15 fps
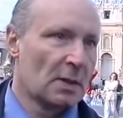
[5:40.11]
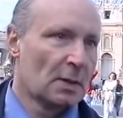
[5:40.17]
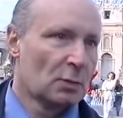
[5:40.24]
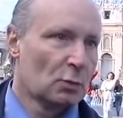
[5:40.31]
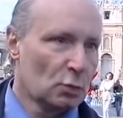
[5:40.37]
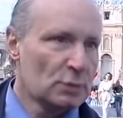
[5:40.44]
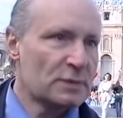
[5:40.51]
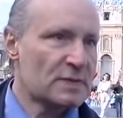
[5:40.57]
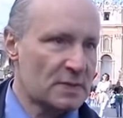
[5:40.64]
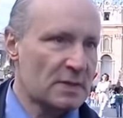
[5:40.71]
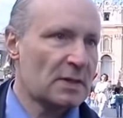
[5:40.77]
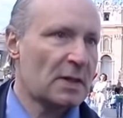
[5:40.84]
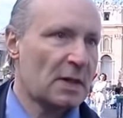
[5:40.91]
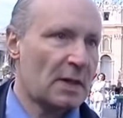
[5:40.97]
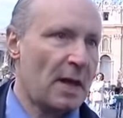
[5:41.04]

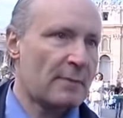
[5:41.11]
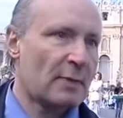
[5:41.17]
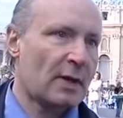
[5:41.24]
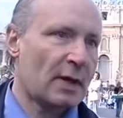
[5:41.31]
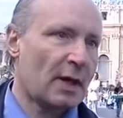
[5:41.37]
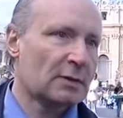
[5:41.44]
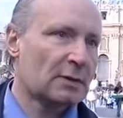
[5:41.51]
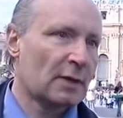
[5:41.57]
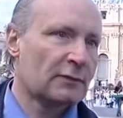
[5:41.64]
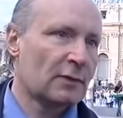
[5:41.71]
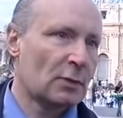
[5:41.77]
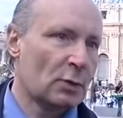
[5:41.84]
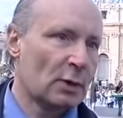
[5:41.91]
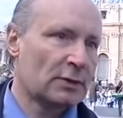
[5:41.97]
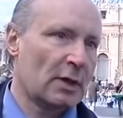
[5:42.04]
unsinnigen Apparat der
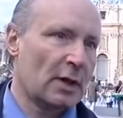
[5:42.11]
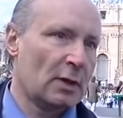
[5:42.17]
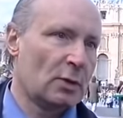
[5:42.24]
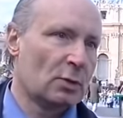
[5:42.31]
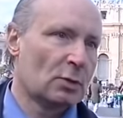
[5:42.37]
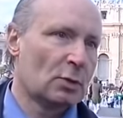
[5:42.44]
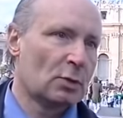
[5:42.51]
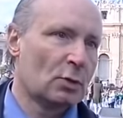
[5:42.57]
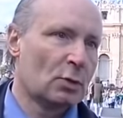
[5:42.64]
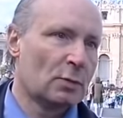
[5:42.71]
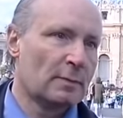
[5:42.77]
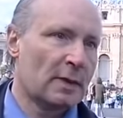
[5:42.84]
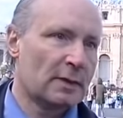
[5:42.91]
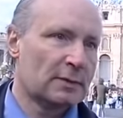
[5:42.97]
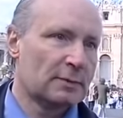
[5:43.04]
Verurteilung
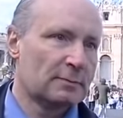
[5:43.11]
gehoben hat.